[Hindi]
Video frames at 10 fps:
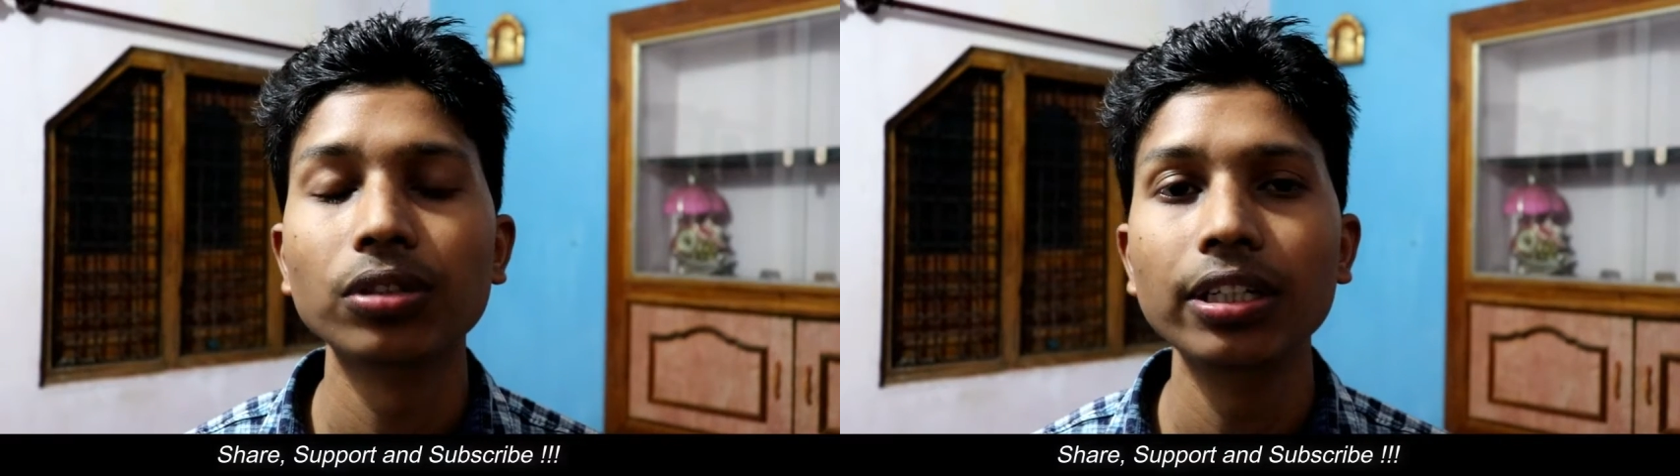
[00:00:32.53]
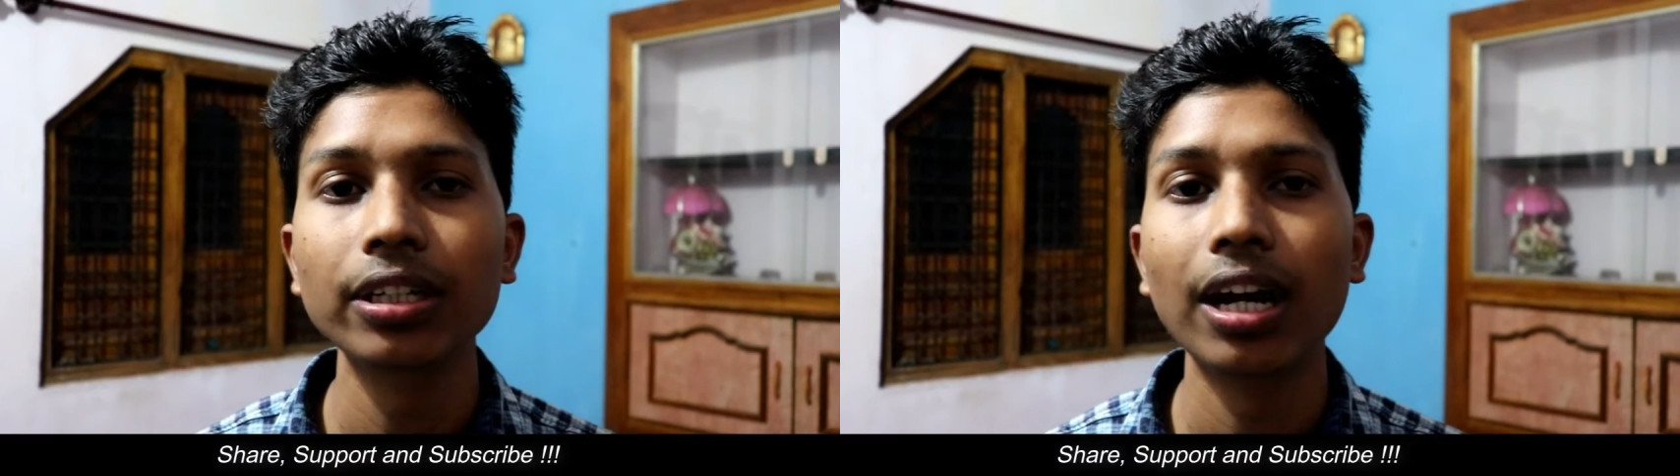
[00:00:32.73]

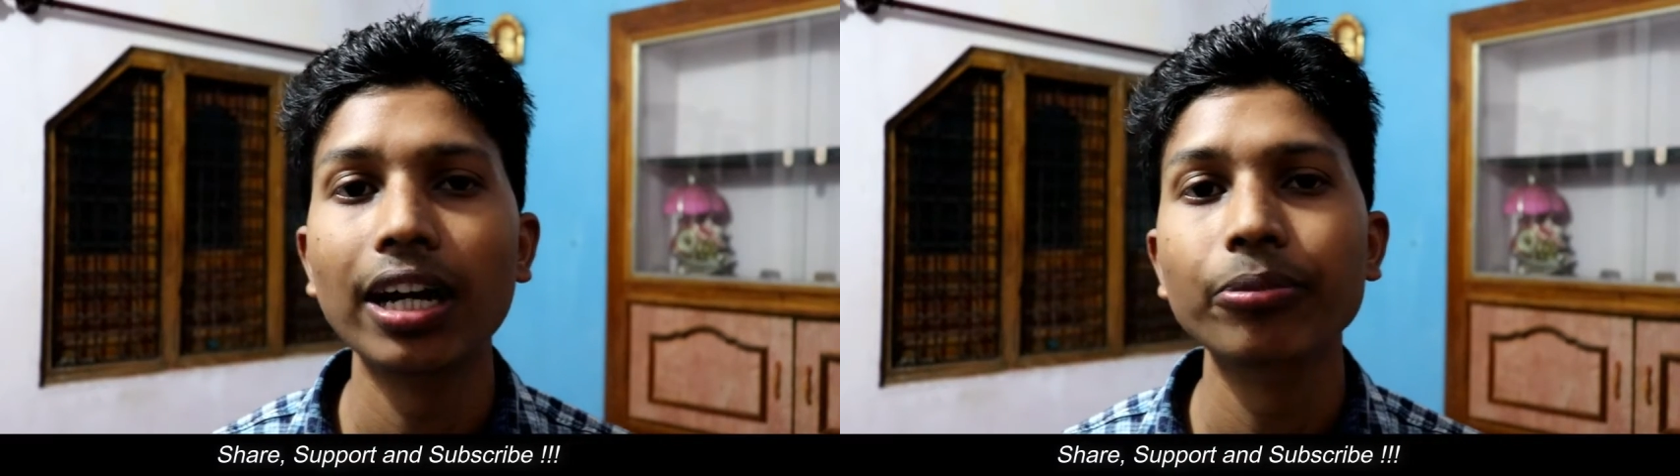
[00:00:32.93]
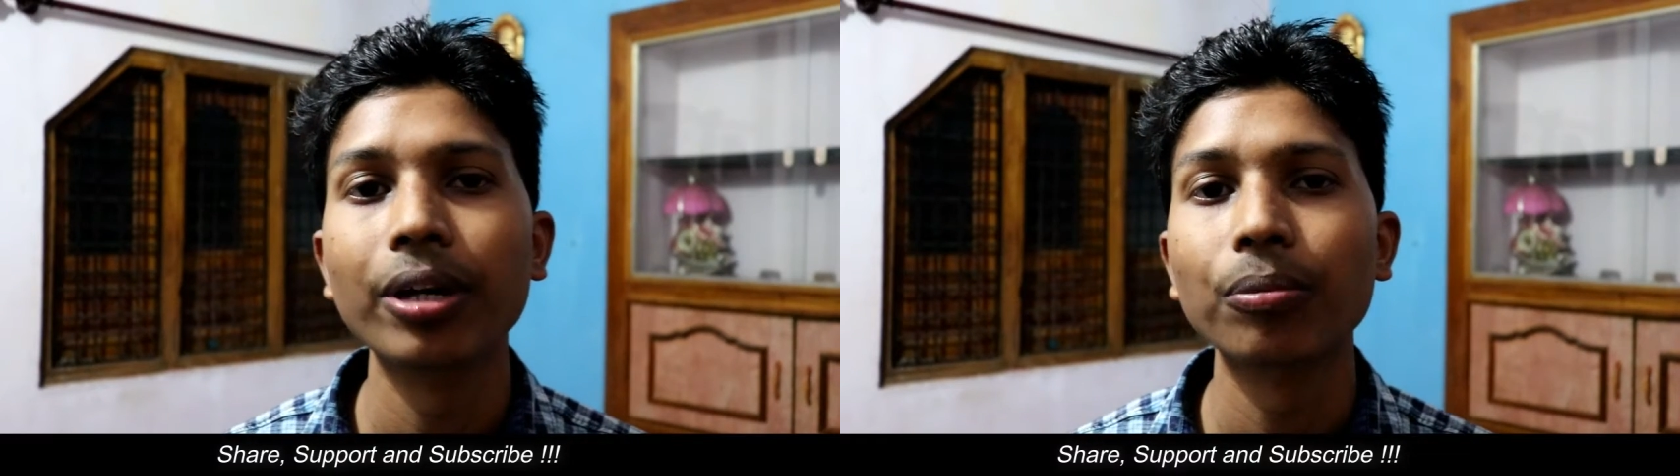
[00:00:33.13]
चलिए
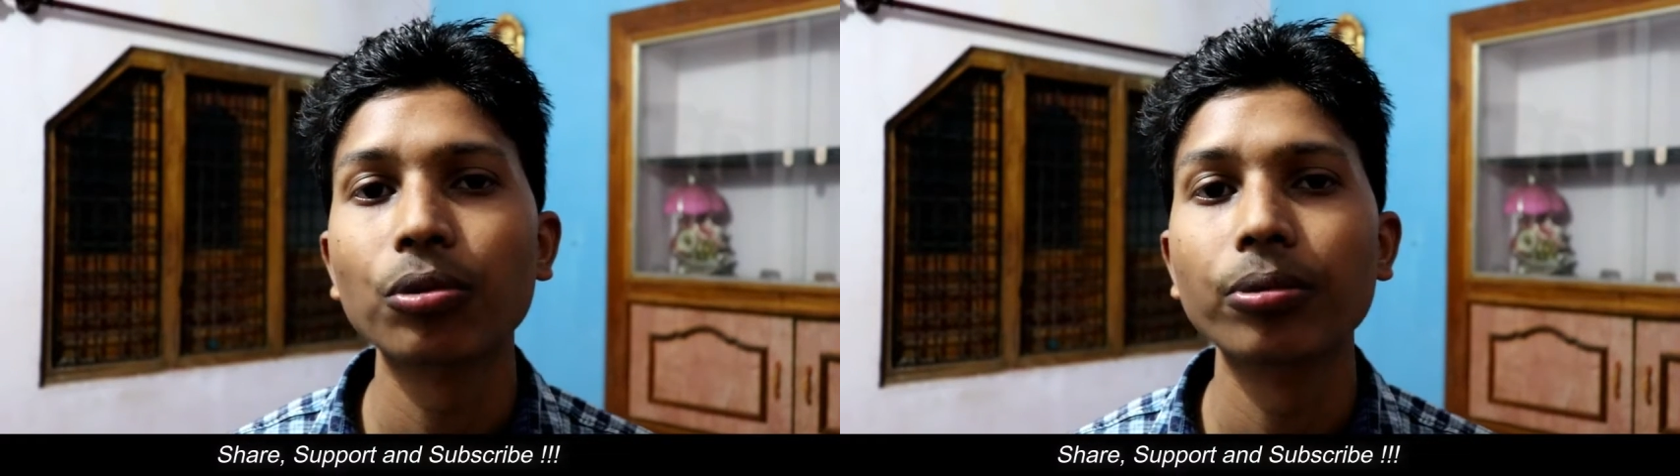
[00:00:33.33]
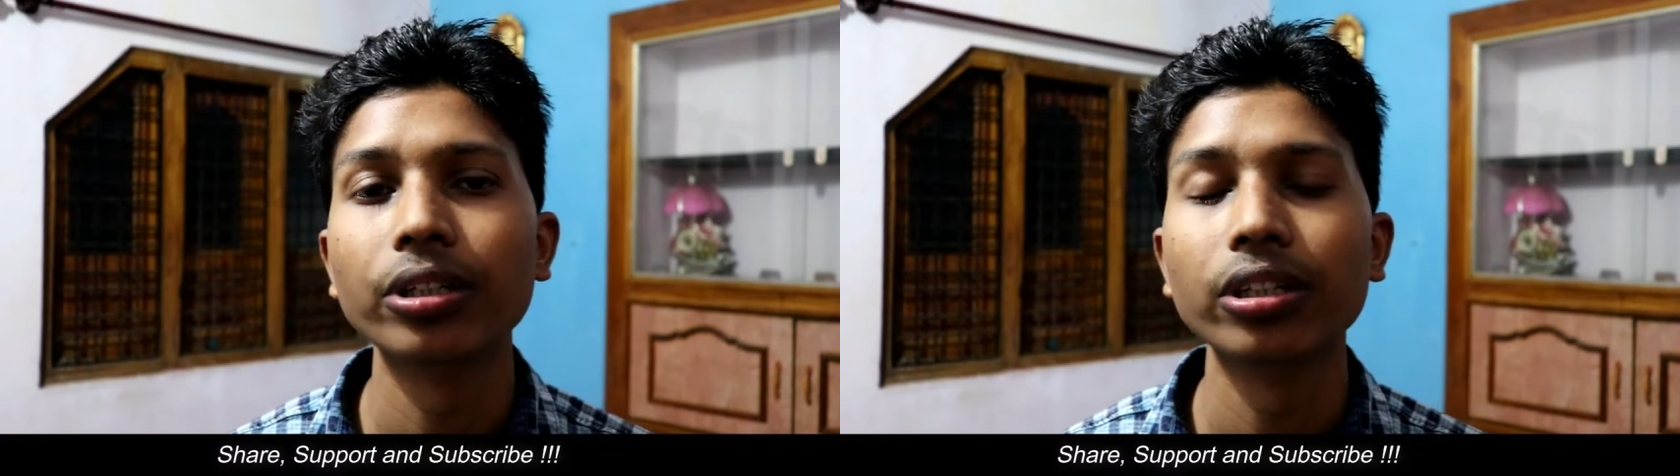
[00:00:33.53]
आज मैं
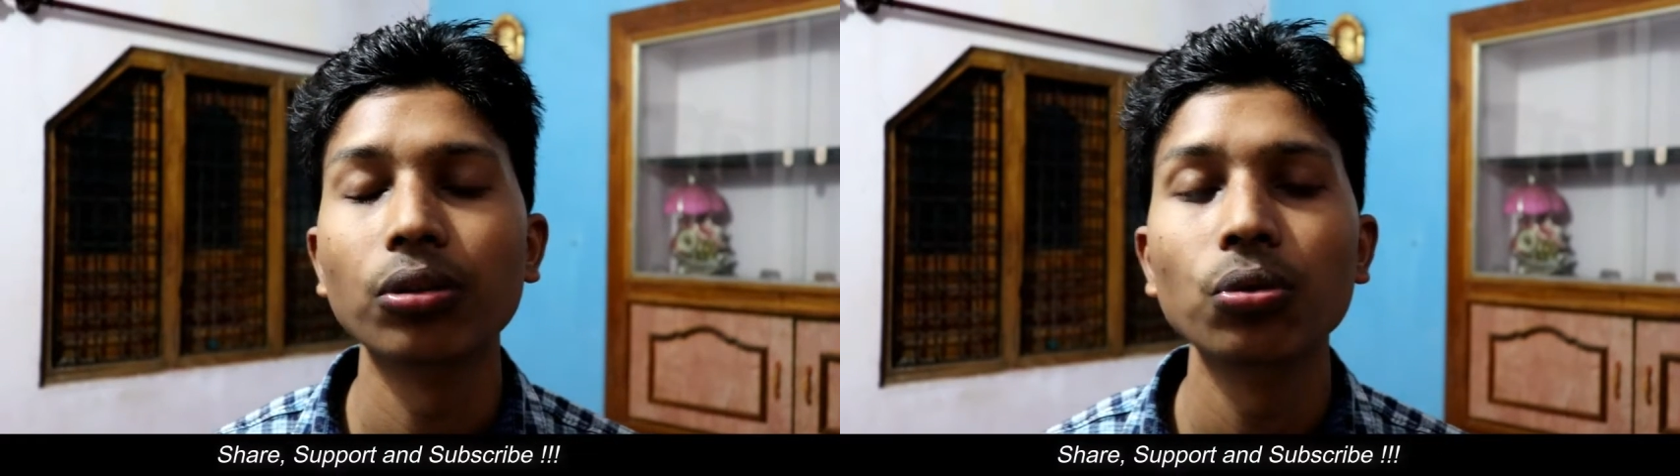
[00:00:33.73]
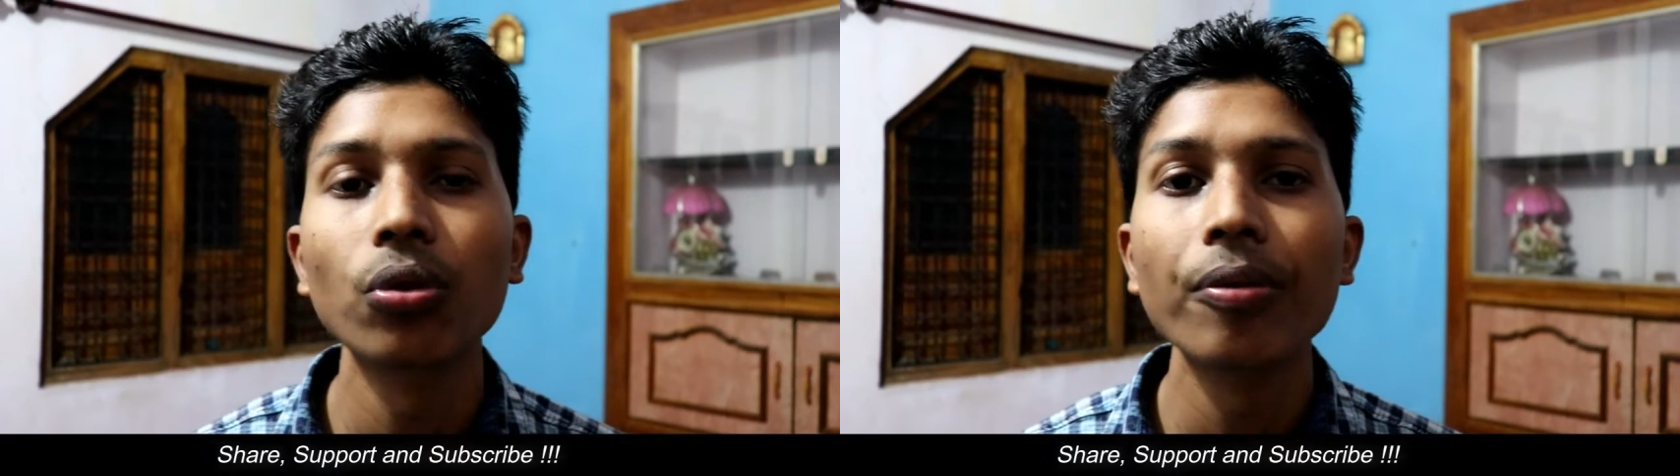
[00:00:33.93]
आपको बताता हूँ